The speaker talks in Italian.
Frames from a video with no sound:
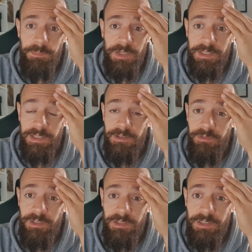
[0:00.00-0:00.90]
perché
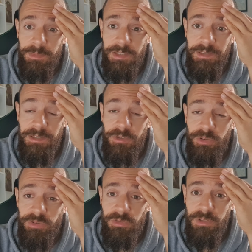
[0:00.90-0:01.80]
evidentemente il
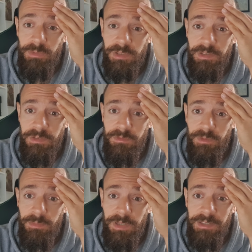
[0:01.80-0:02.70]
costo di questi
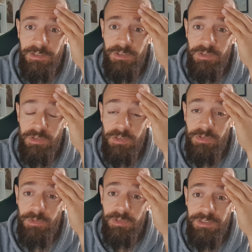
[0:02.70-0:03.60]
informatici,
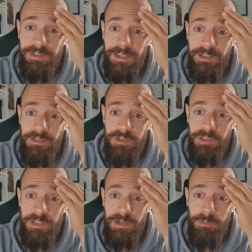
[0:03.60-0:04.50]
di questi
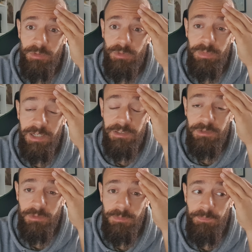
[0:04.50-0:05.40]
tecnici era molto
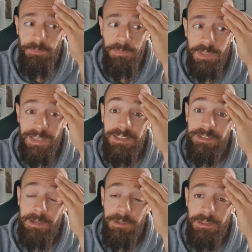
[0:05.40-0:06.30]
basso,
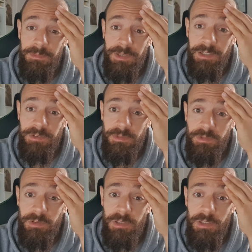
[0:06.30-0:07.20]
estremamente
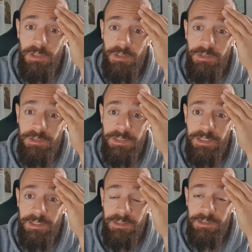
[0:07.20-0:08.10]
basso,
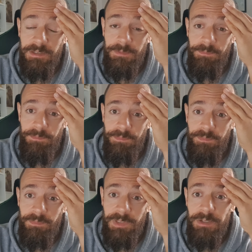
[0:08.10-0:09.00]
se
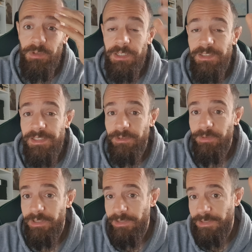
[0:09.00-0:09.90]
ehm, delocalizzato
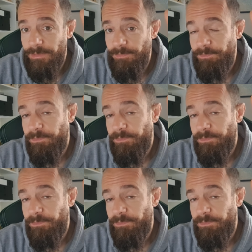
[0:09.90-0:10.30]
in India.